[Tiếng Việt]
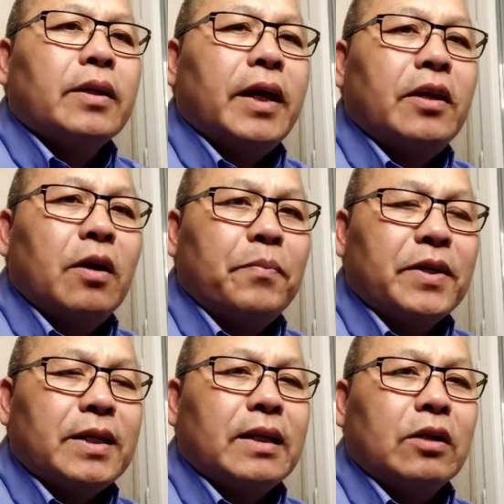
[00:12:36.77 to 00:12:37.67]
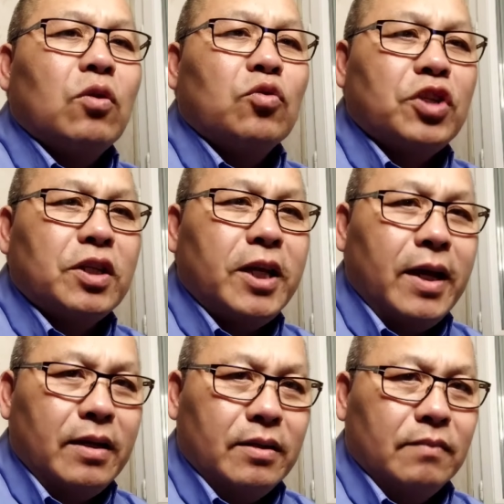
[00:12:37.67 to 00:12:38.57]
เจ้าพิสาเด็กกูจีเชี
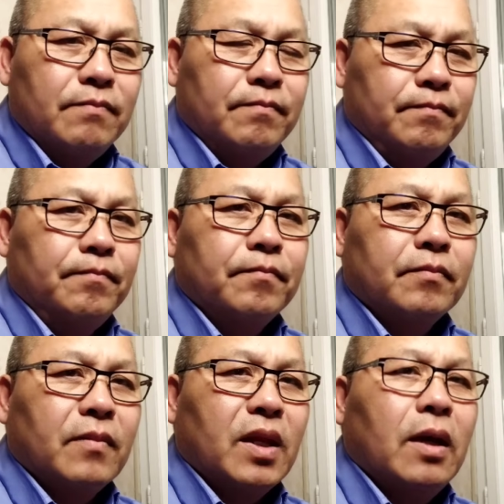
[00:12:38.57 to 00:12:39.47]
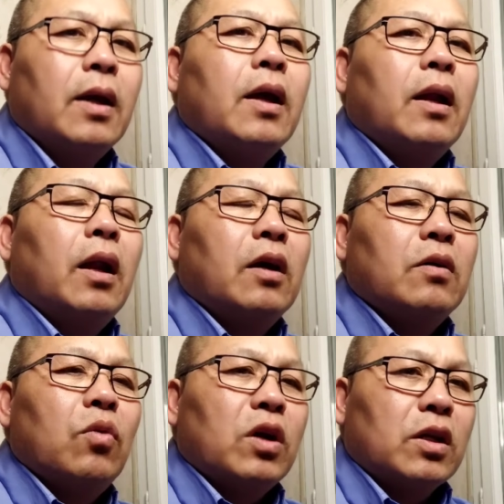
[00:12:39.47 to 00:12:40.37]
ยร์ lỡ
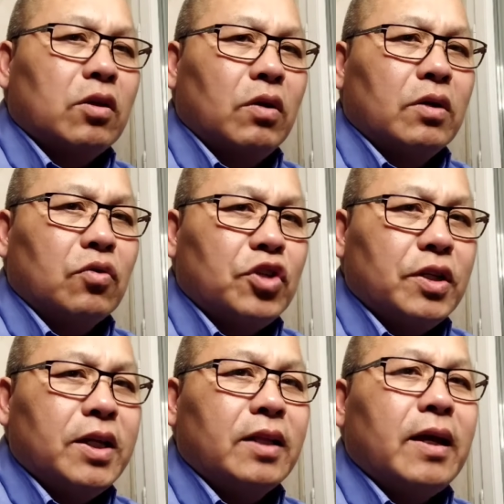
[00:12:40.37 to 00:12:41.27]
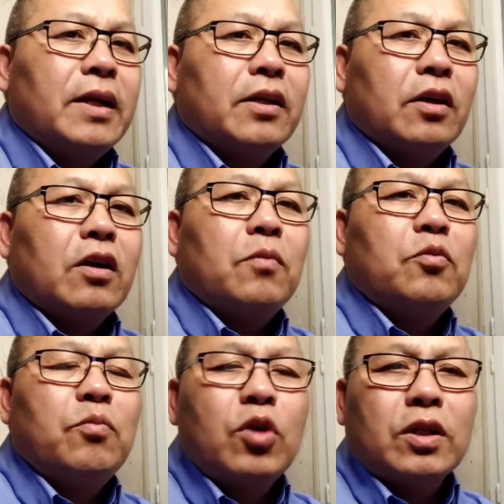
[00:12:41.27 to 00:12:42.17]
ô cả tàu lấy cổ chít xe ta để chắc các
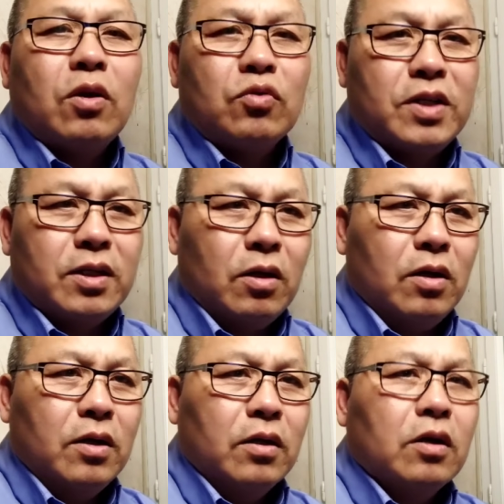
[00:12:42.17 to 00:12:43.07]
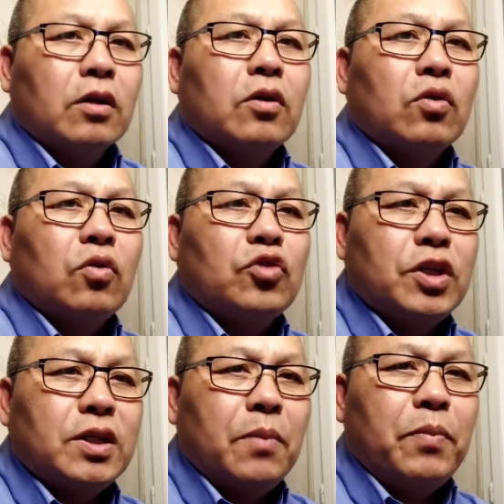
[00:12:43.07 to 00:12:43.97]
vùng mua tàu gì đó cả tàu cổ
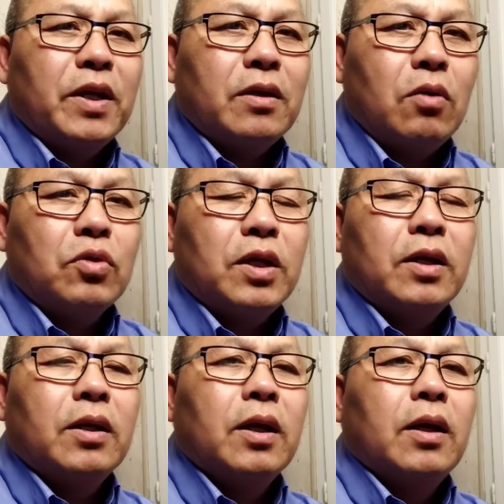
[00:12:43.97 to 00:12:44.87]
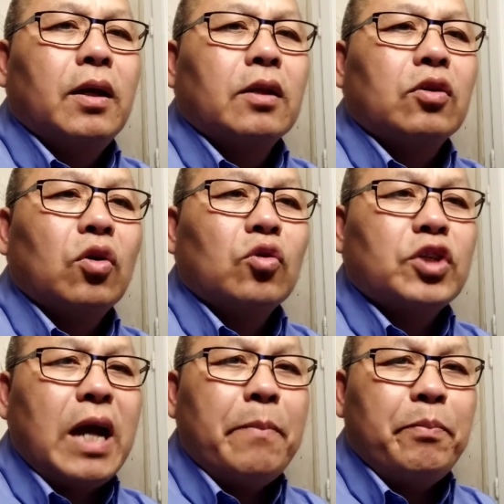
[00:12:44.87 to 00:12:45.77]
chít xe bê châu chứ tu
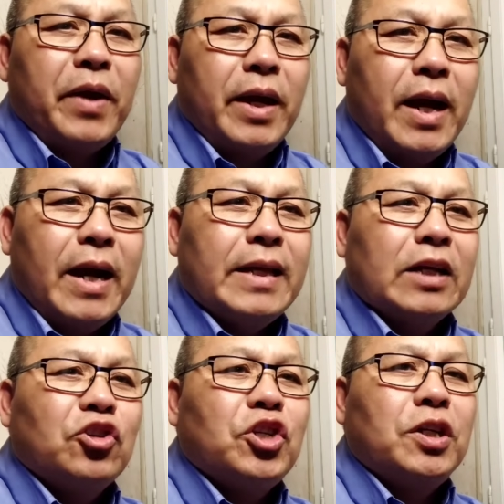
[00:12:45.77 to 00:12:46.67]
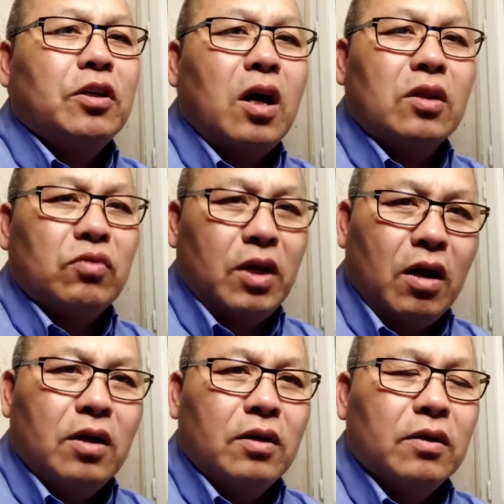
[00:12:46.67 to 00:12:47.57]
sa bê hai à chỉ có tu thì
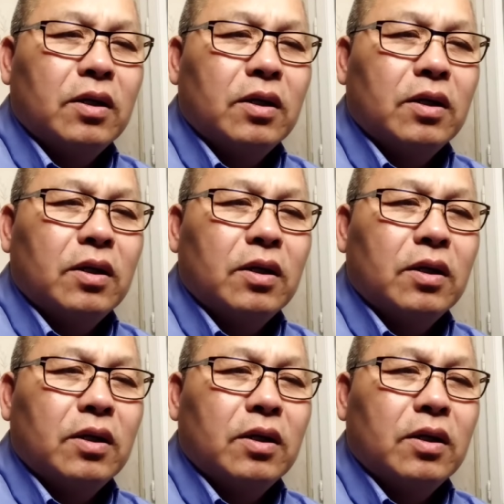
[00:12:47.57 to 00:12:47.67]
à